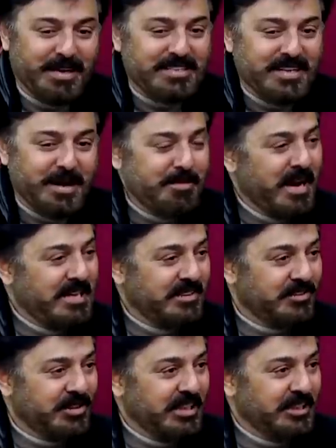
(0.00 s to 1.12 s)
मलिक साहब
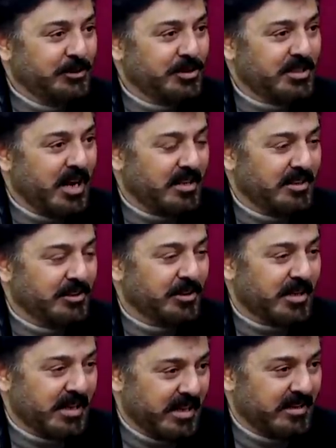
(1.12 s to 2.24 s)
93 यू स्टार्टेड
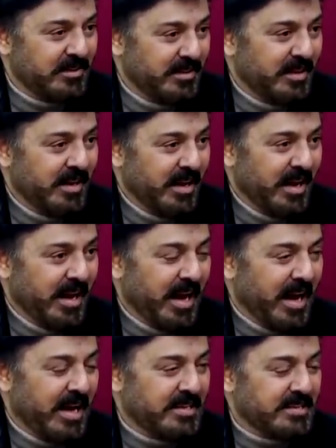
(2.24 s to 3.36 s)
योर करियर
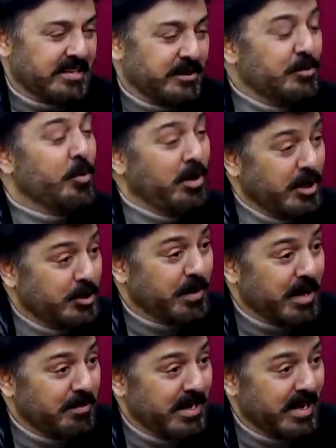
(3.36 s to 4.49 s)
एज यू वांटेड टू
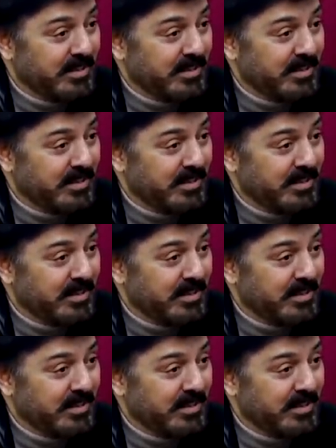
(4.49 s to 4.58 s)
बिकम एन